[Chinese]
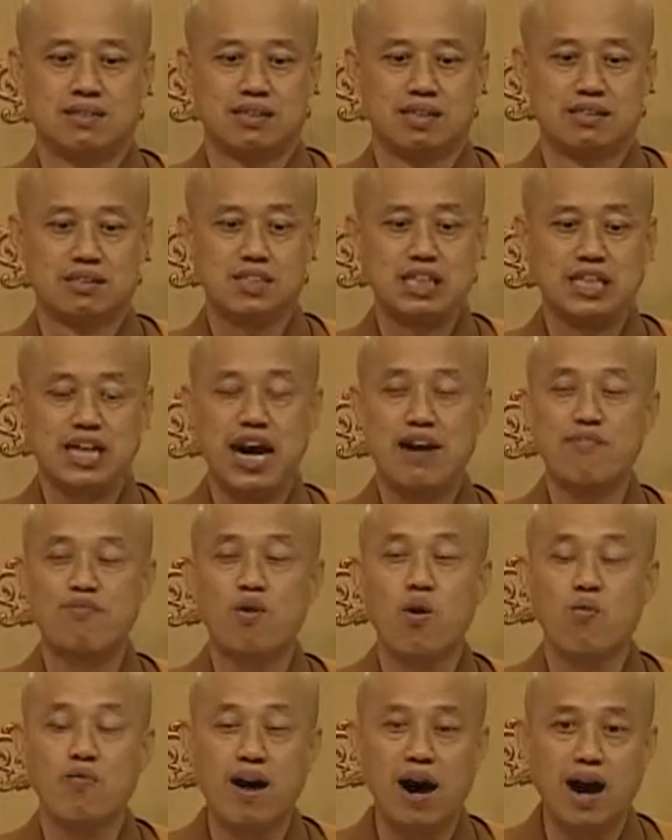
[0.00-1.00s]
可是你看
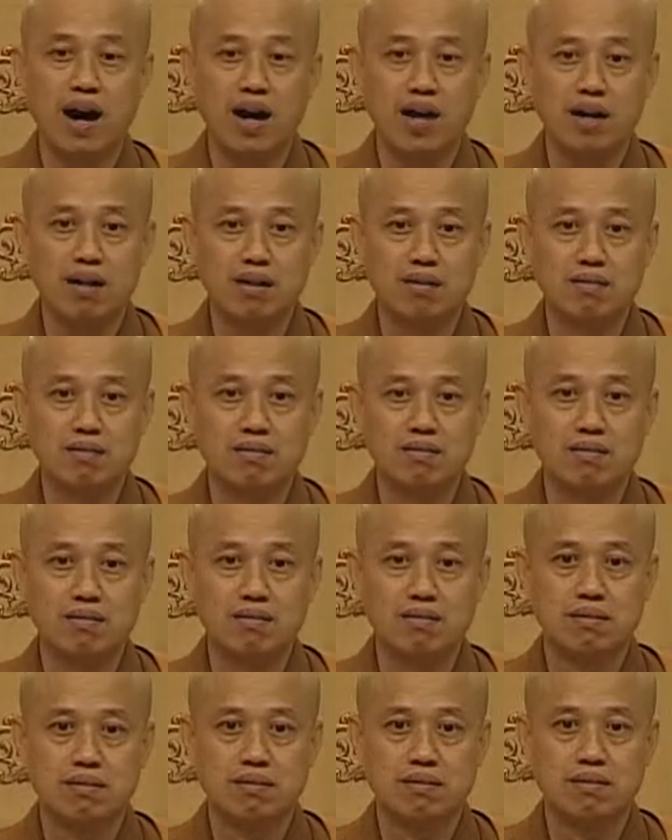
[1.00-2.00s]
佛法哈，
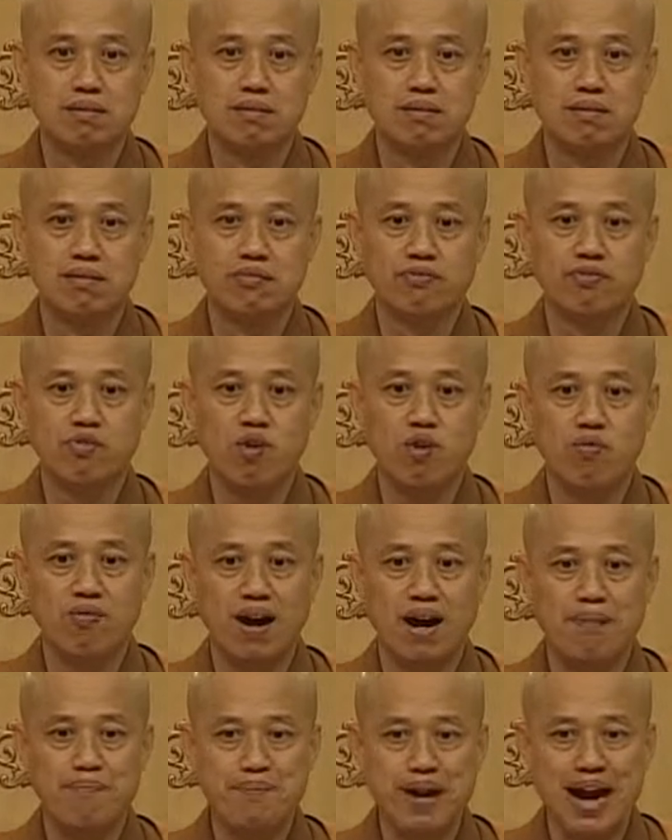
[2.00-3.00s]
佛
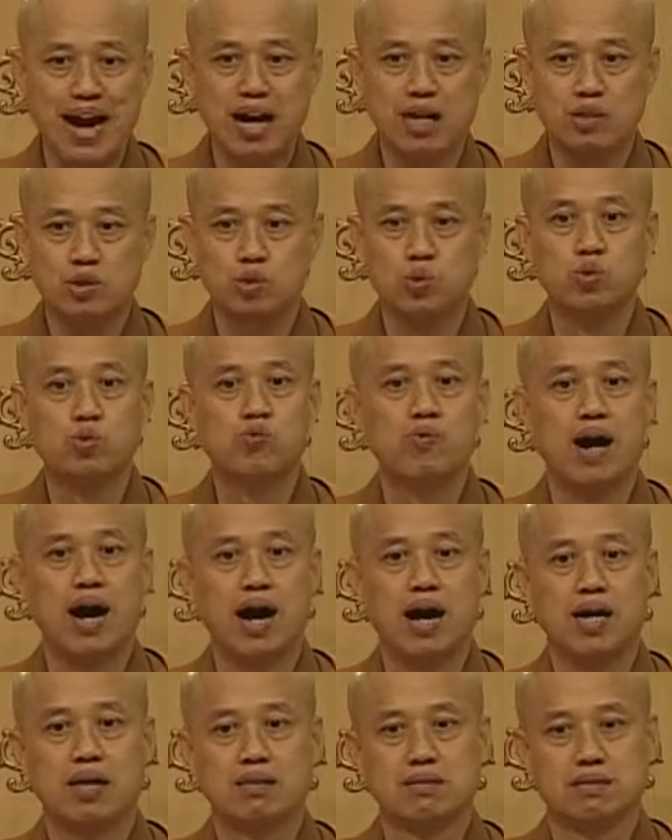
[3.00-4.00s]
法骂处
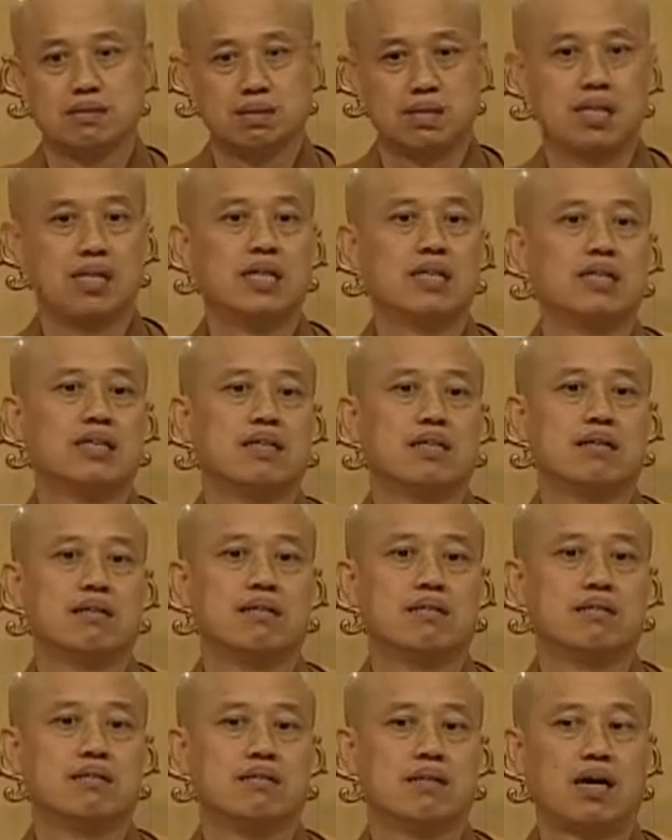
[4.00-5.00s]
罚是可以的，
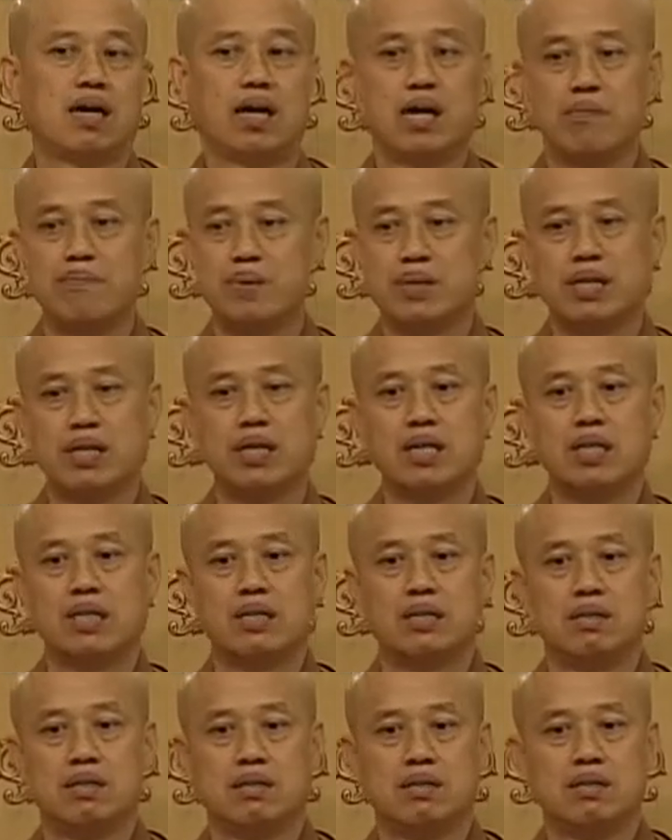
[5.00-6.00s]
当然你不可
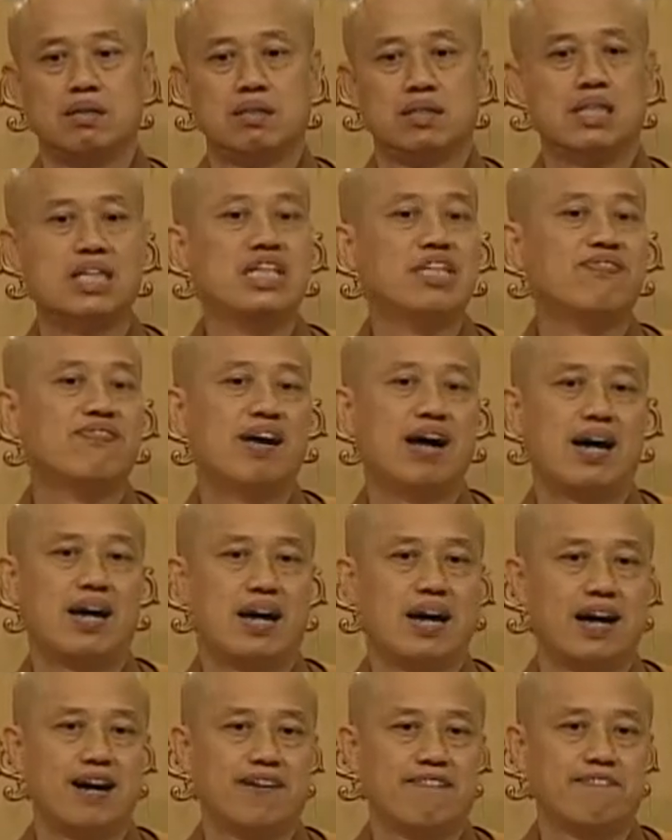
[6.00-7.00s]
以体罚
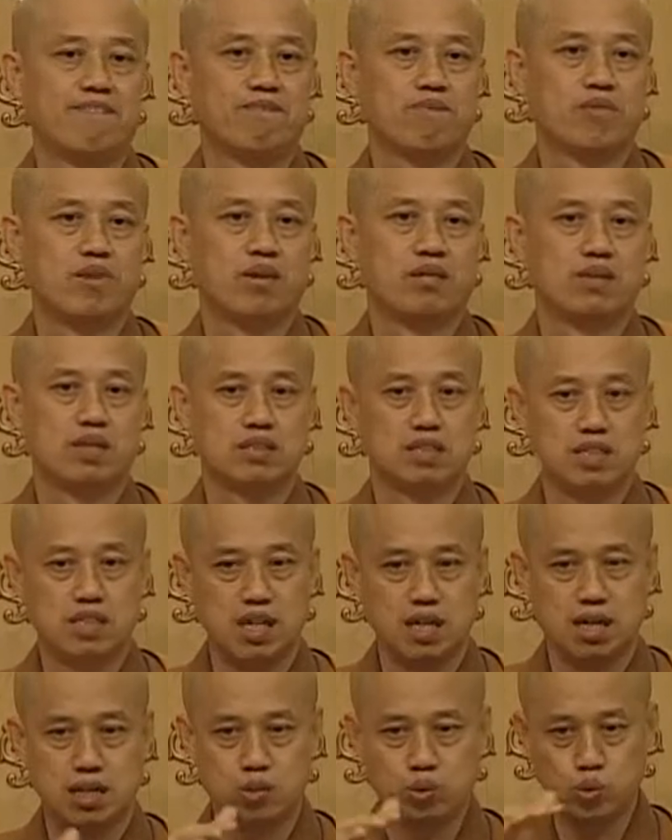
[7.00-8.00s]
啦，啊，但是
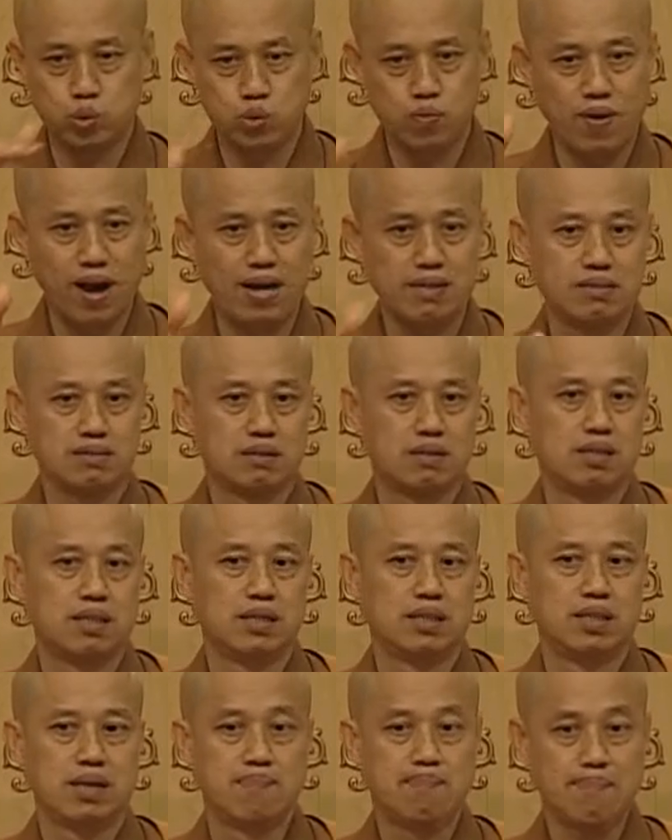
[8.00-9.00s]
呢，处罚是可
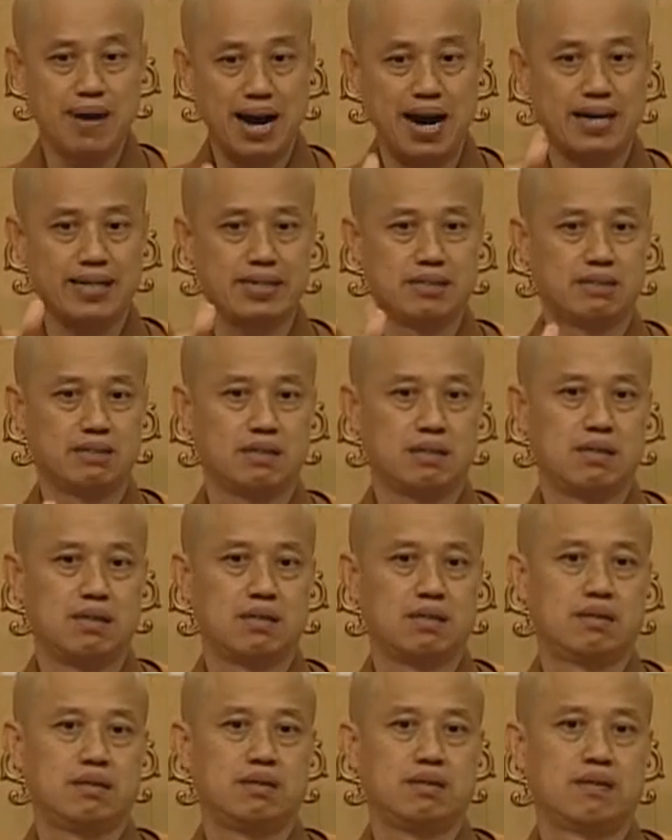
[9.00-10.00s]
以的，骂也是可
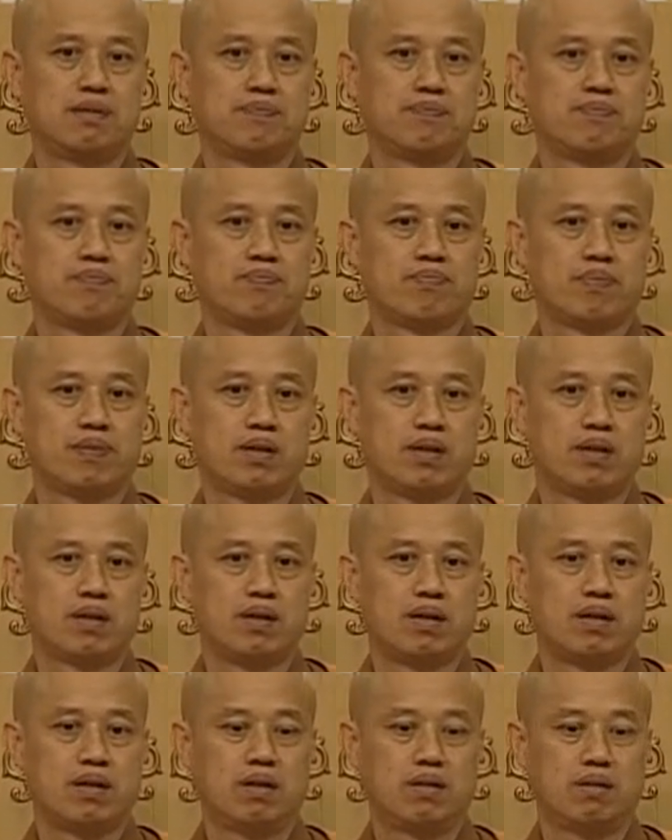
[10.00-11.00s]
以的，
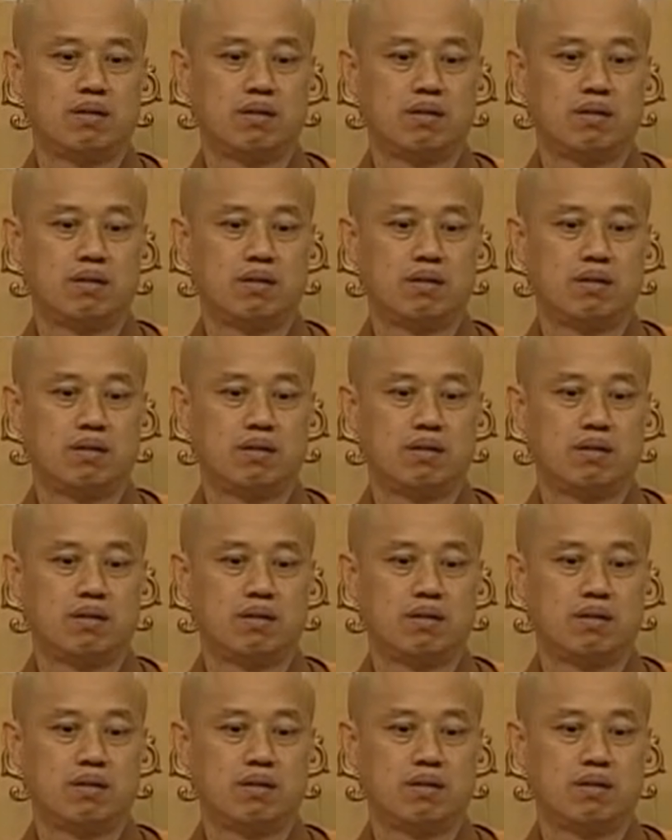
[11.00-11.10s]
啊，